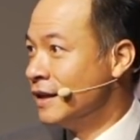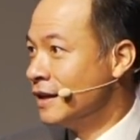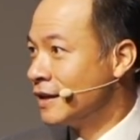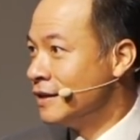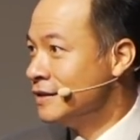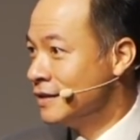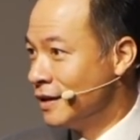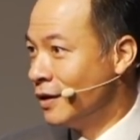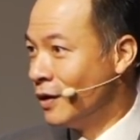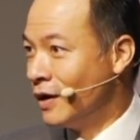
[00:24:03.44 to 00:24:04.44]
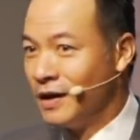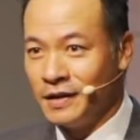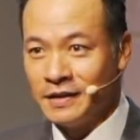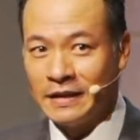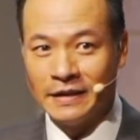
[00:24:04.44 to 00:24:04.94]
跟
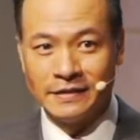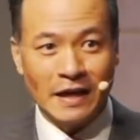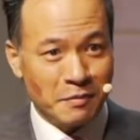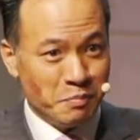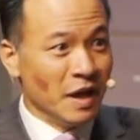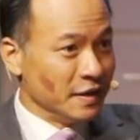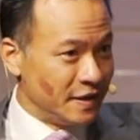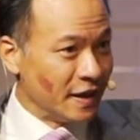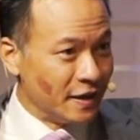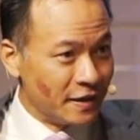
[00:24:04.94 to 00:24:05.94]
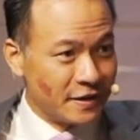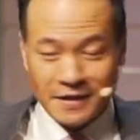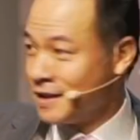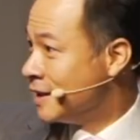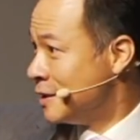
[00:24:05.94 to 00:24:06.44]
在面前的这
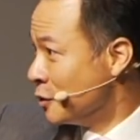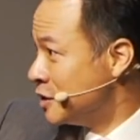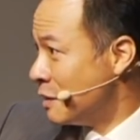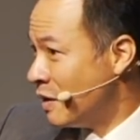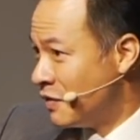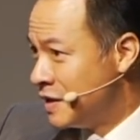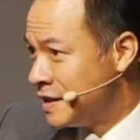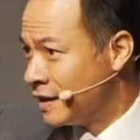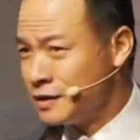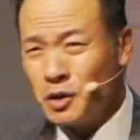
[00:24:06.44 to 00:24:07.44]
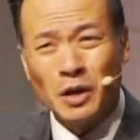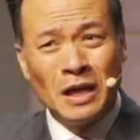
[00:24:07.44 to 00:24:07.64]
些的弟兄姐妹分享。你知道，